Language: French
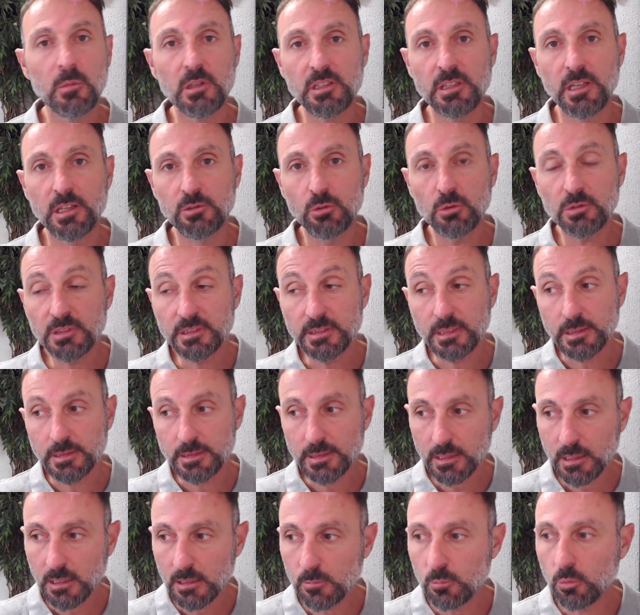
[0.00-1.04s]
méditation, c'est un
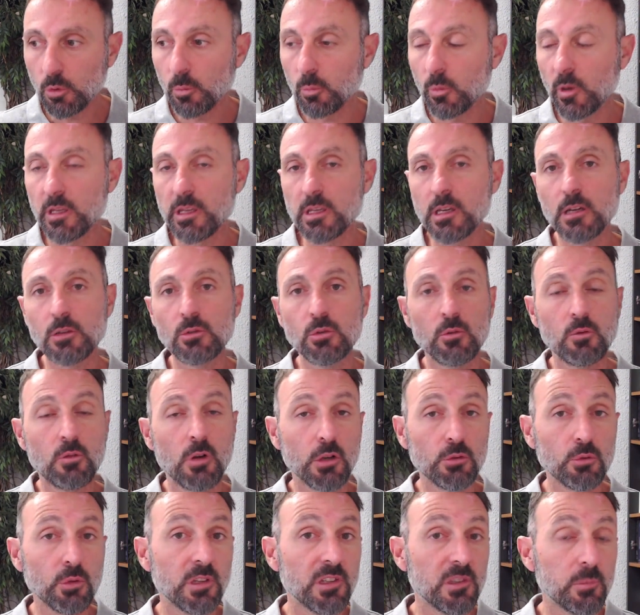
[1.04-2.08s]
très bon moyen de
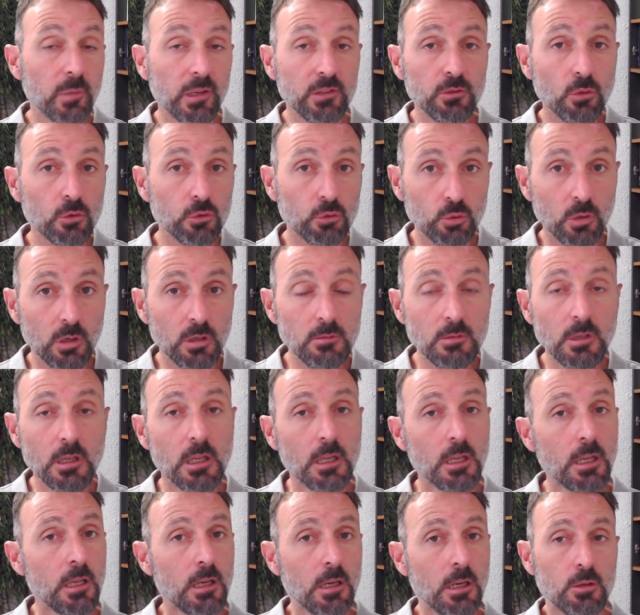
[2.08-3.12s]
voir ce qui se passe en soi
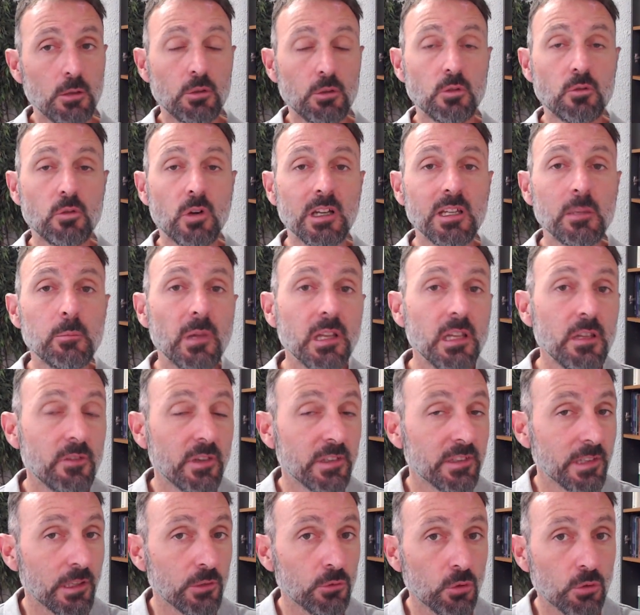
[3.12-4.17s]
de voir les
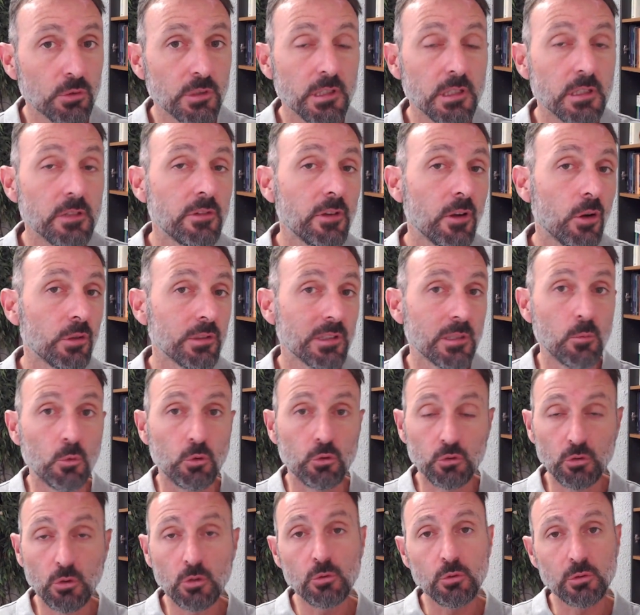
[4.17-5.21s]
manifestations des différentes
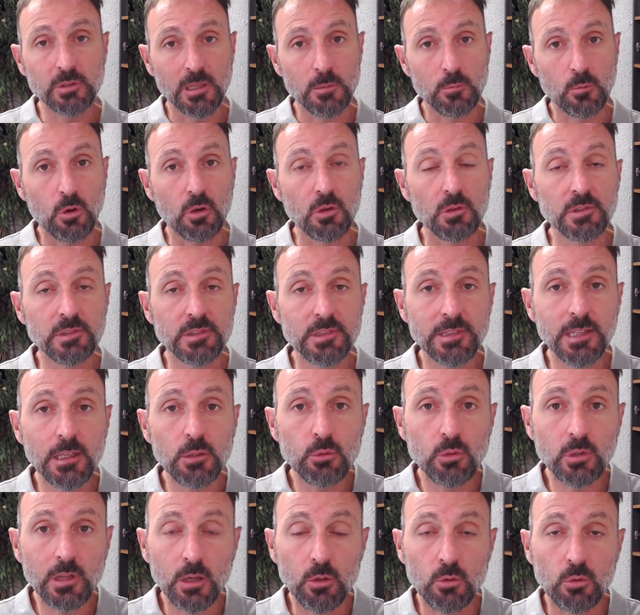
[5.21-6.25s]
émotions, notamment celle
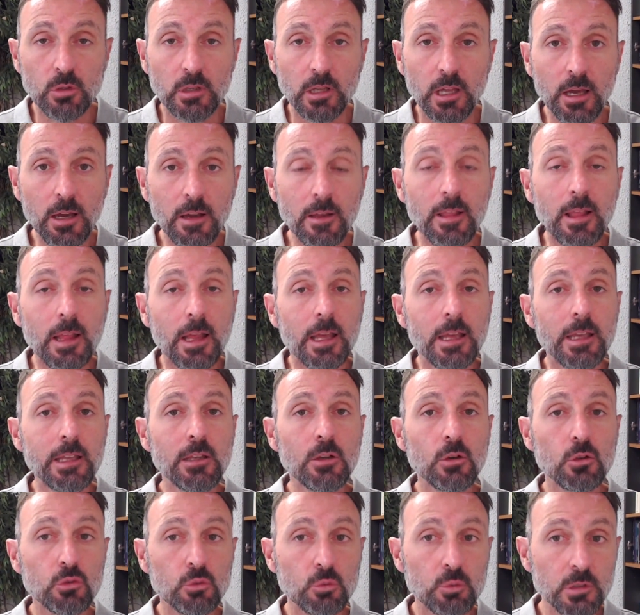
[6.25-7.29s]
de la colère, et
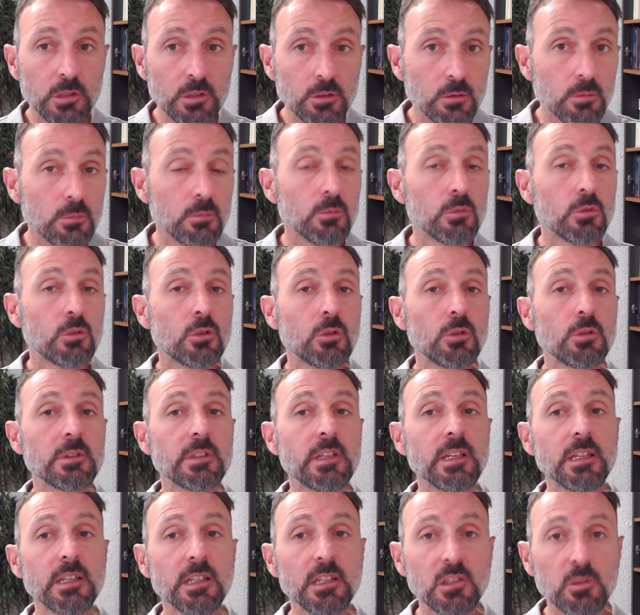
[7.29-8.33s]
ensuite de
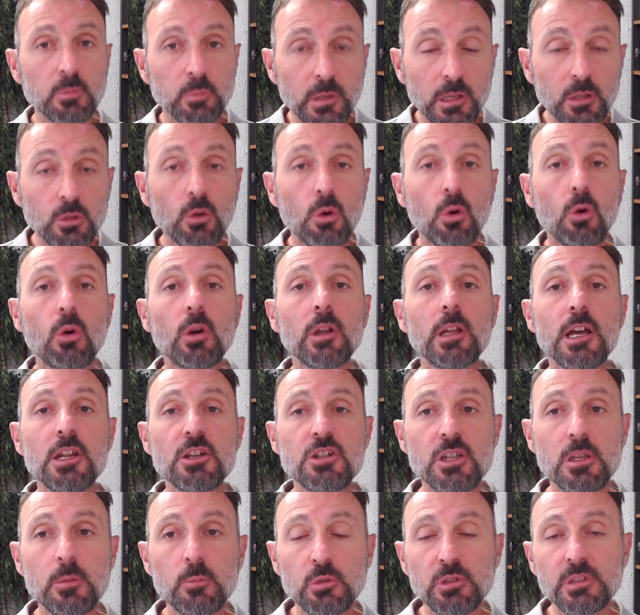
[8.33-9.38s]
décrisper, de
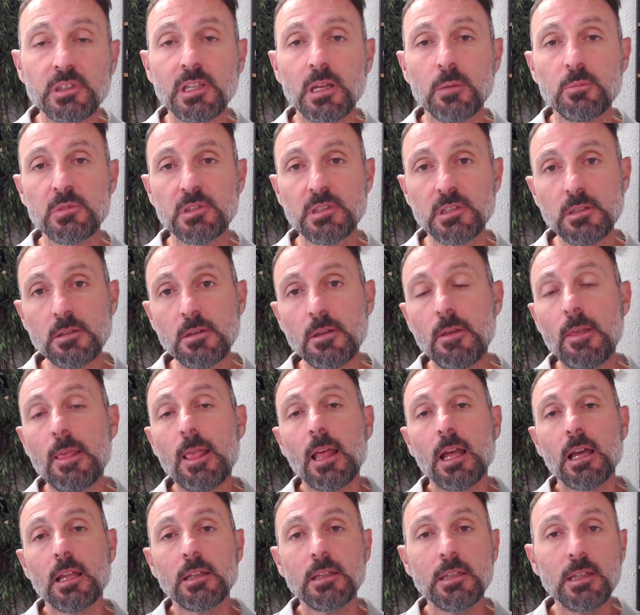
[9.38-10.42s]
relâcher petit à petit
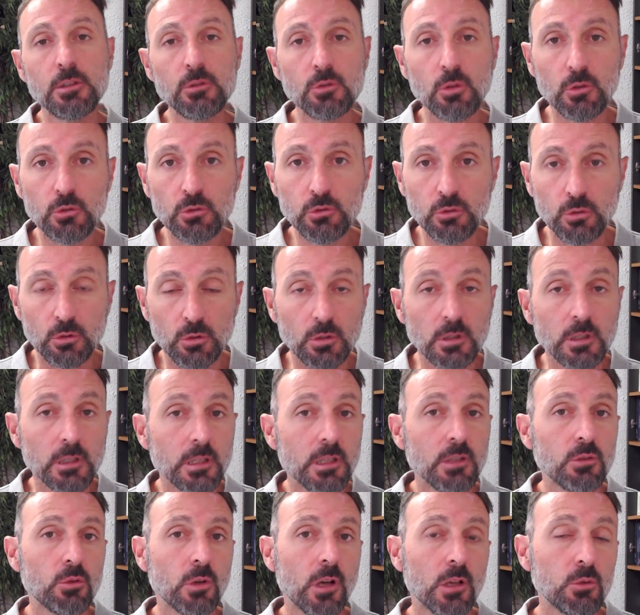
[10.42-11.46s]
les tensions
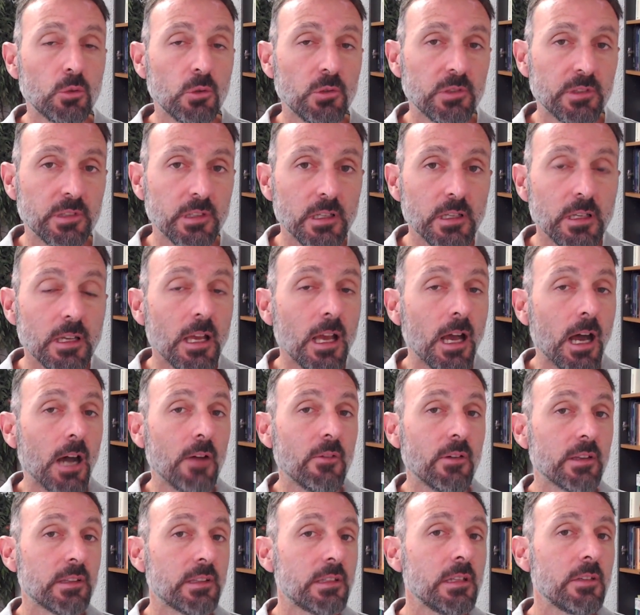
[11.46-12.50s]
qui sont associées
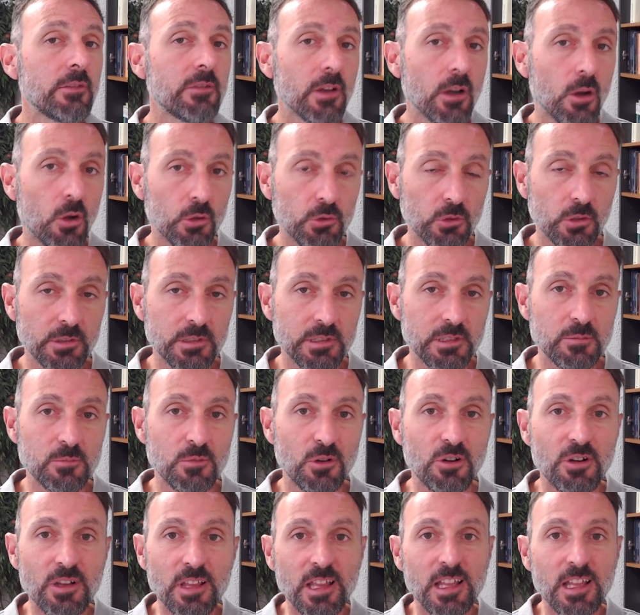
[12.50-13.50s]
avec différents sentiments.